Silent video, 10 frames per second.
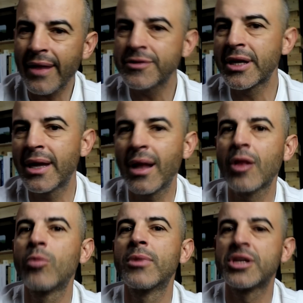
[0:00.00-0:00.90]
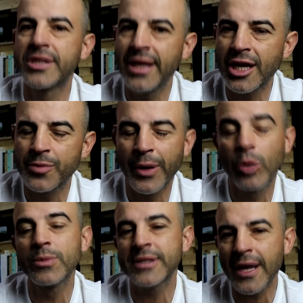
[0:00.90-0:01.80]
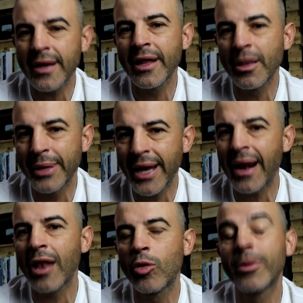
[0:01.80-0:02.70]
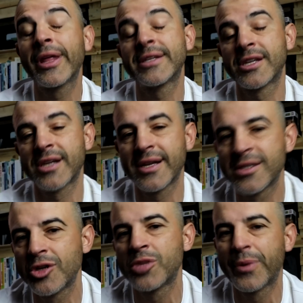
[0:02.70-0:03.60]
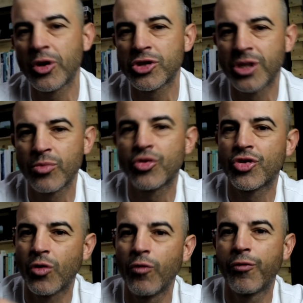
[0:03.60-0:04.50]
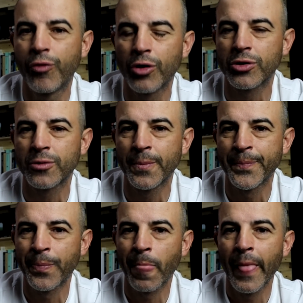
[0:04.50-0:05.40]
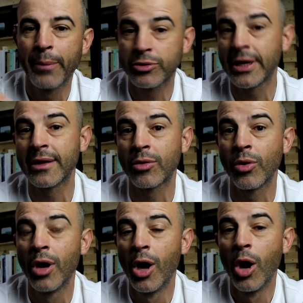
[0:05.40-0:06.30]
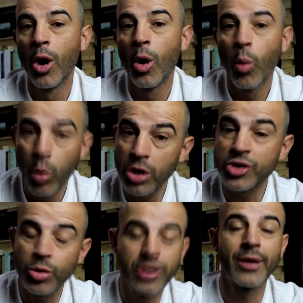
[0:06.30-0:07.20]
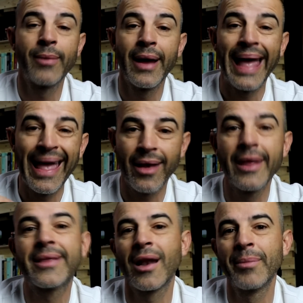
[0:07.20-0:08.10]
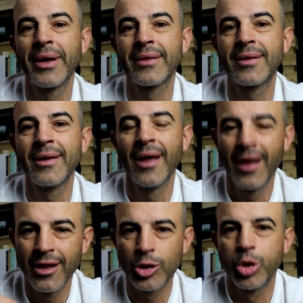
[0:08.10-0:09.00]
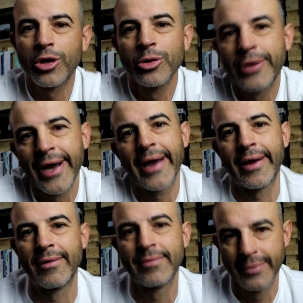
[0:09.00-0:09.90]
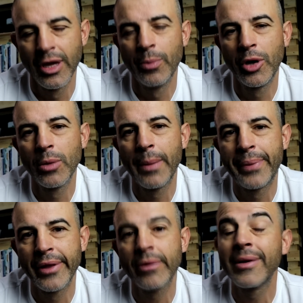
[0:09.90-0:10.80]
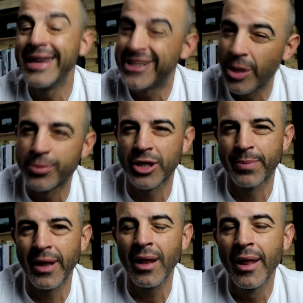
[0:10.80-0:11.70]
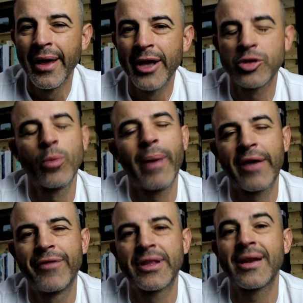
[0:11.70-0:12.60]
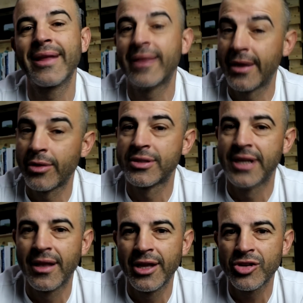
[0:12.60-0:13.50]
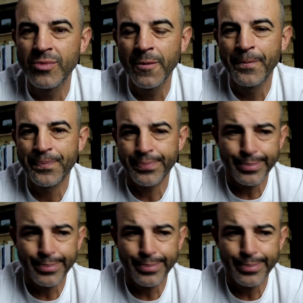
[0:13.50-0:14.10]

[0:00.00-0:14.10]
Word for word: dar-vos aqui algumas dicas para começar a eliminar alguma dessas razões para nós termos desconforto. Portanto, hoje o tema é literalmente dor no cagueiro. O meu nome é Pedro, isto é o Projeto Pedal, eu sou bike fitter e treinador de ciclismo